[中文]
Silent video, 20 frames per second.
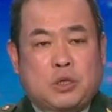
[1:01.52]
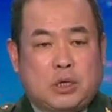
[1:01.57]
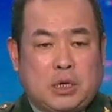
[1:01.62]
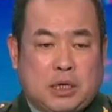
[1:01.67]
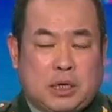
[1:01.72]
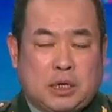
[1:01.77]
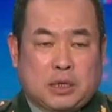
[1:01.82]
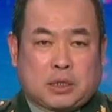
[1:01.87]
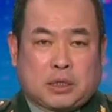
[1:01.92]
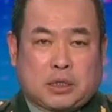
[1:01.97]
是
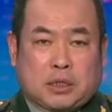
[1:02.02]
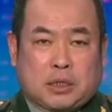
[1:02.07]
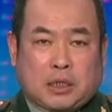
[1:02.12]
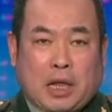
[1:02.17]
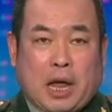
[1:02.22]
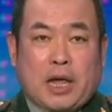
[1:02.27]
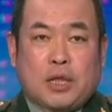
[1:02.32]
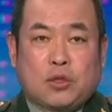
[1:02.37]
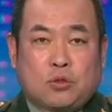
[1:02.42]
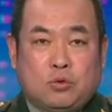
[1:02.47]

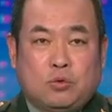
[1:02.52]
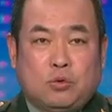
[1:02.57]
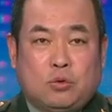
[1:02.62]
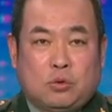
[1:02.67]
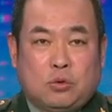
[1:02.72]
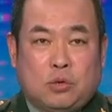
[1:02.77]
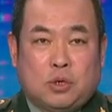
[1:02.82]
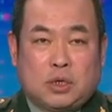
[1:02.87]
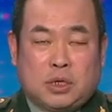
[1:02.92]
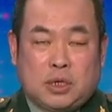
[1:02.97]
台独
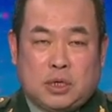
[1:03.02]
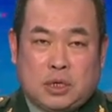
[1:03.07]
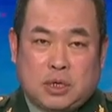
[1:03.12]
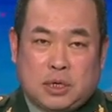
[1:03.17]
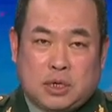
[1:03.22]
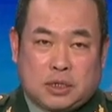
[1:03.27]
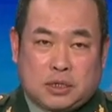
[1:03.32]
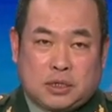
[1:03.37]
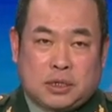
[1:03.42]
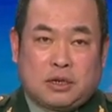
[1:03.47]

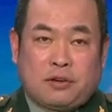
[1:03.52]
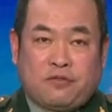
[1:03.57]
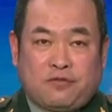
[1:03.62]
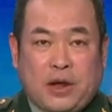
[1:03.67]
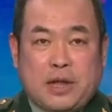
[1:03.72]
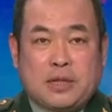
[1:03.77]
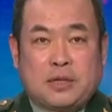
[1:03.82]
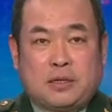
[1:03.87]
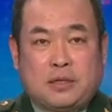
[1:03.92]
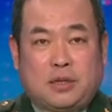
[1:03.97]
是一个
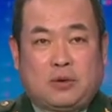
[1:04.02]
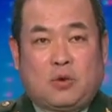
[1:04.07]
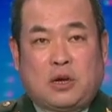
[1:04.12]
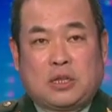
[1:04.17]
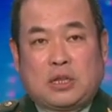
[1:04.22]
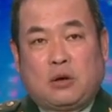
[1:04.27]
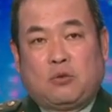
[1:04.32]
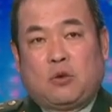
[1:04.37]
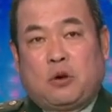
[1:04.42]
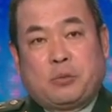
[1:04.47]
犯人的话
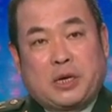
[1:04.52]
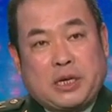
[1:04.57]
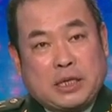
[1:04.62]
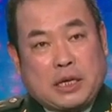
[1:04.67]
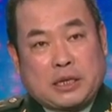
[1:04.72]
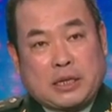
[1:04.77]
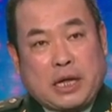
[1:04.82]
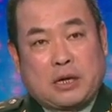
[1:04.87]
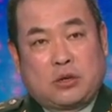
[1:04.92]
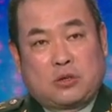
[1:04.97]
呢，我们给
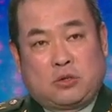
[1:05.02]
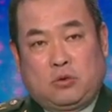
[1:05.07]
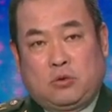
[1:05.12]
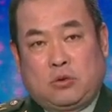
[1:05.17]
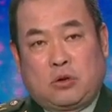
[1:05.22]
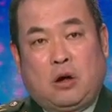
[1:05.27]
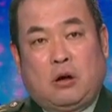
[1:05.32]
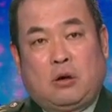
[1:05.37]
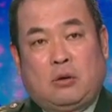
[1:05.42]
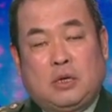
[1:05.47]
他戴个手
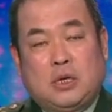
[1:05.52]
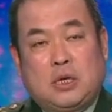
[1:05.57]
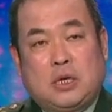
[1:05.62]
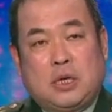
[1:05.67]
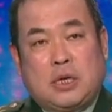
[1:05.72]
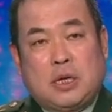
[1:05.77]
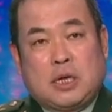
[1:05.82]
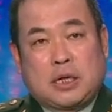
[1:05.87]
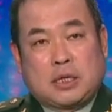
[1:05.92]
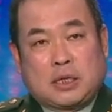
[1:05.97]
铐，
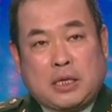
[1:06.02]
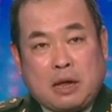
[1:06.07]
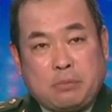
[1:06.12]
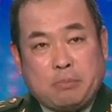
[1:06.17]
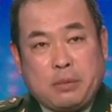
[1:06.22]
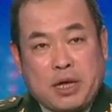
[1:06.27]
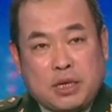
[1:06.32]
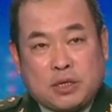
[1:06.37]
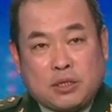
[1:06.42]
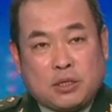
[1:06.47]
他
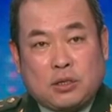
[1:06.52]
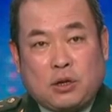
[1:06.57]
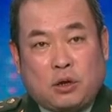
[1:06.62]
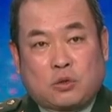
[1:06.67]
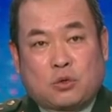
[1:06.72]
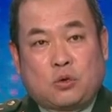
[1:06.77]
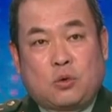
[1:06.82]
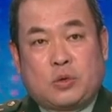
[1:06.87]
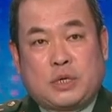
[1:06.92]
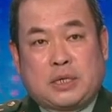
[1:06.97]
每次要
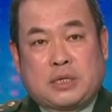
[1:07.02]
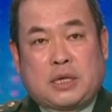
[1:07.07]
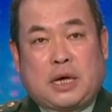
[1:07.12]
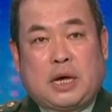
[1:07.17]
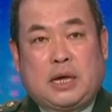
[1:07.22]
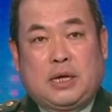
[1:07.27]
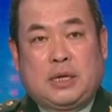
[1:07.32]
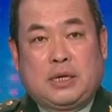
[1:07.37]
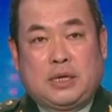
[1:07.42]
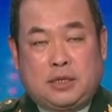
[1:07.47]
动一下，
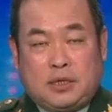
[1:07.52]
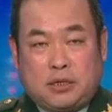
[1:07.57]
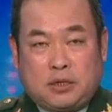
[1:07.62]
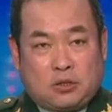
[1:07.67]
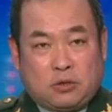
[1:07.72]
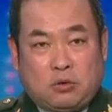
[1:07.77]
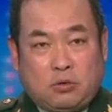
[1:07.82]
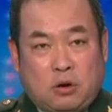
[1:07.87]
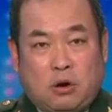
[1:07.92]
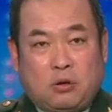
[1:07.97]
那个
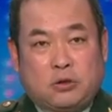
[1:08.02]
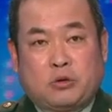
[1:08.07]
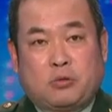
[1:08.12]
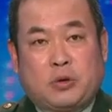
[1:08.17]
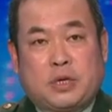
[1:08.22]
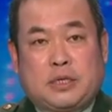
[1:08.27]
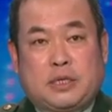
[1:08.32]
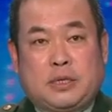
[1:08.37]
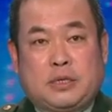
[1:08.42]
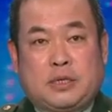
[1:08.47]
手铐就
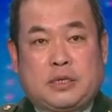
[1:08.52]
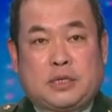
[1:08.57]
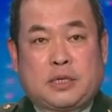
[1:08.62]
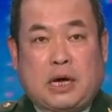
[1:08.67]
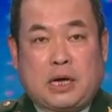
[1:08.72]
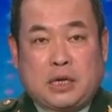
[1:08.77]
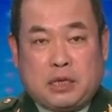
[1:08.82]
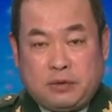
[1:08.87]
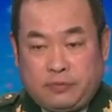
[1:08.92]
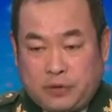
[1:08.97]
会紧一
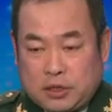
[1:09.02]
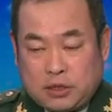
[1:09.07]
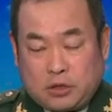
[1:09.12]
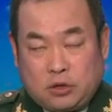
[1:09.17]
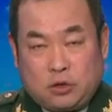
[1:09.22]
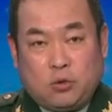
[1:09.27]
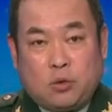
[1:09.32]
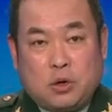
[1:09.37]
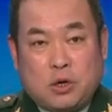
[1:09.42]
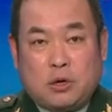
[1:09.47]
下，因为那个
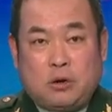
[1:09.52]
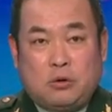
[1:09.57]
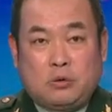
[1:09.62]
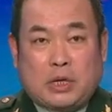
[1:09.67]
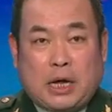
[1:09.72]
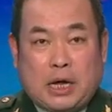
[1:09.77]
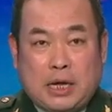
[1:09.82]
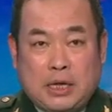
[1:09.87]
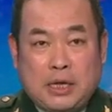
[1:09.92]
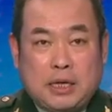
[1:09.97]
螺扣
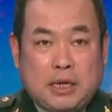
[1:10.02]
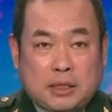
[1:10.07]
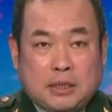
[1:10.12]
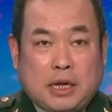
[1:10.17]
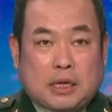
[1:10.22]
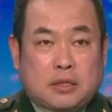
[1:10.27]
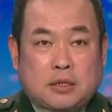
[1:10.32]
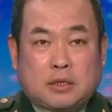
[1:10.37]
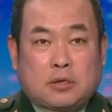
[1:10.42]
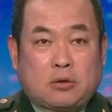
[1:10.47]
呢，
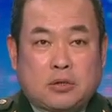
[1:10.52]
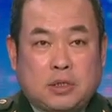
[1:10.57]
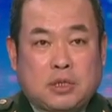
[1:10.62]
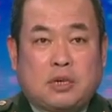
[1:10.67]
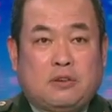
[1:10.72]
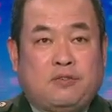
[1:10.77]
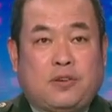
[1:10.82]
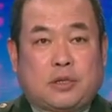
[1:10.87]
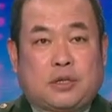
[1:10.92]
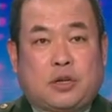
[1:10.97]
它是朝一
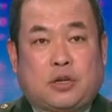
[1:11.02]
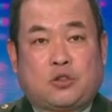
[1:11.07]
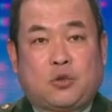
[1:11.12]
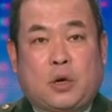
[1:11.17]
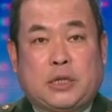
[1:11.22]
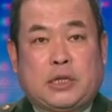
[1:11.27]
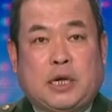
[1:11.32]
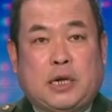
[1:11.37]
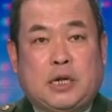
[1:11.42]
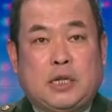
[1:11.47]
个方向
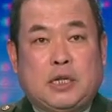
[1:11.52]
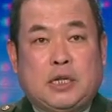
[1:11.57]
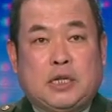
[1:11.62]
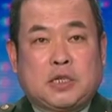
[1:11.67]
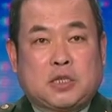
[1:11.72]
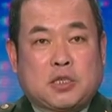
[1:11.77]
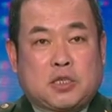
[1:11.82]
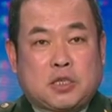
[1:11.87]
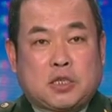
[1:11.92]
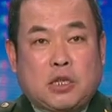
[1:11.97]
转的，
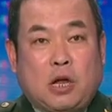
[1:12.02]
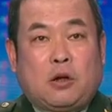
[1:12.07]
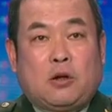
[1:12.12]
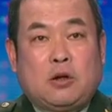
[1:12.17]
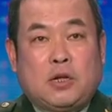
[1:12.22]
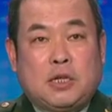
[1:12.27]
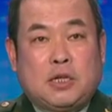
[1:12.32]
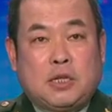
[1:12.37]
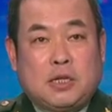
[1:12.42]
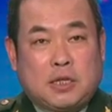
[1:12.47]
直到
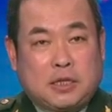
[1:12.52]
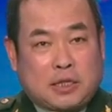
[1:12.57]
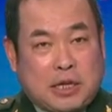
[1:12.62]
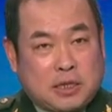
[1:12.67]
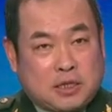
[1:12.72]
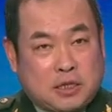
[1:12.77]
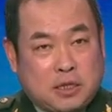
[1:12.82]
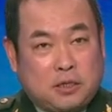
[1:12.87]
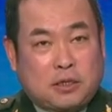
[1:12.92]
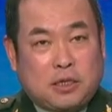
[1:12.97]
他
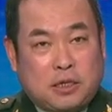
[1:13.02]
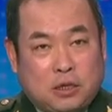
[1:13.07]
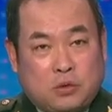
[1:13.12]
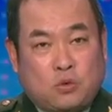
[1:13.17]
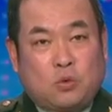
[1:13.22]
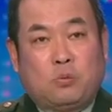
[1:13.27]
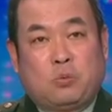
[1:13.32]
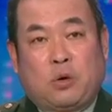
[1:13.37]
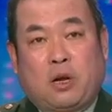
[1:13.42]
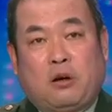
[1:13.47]
彻底的
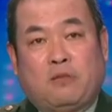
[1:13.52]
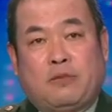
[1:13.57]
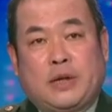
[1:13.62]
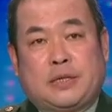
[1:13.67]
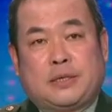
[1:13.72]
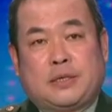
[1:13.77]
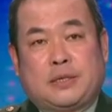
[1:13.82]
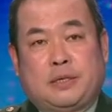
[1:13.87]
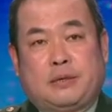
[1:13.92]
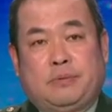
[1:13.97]
动不了为
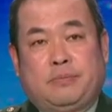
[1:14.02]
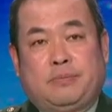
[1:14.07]
止。